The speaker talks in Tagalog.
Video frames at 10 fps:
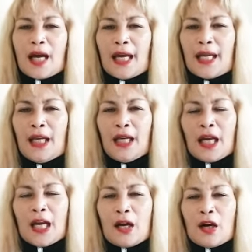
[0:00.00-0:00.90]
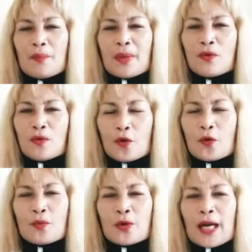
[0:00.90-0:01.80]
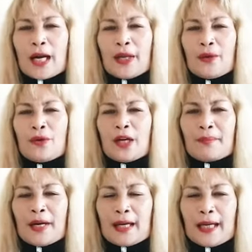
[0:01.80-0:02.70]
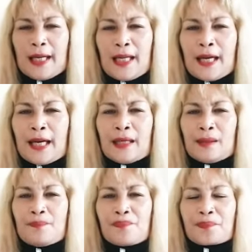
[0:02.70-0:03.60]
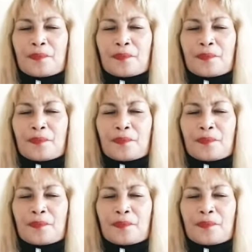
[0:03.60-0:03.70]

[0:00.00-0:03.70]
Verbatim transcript: ay mag-ukol muna kayo ng mga kahilingan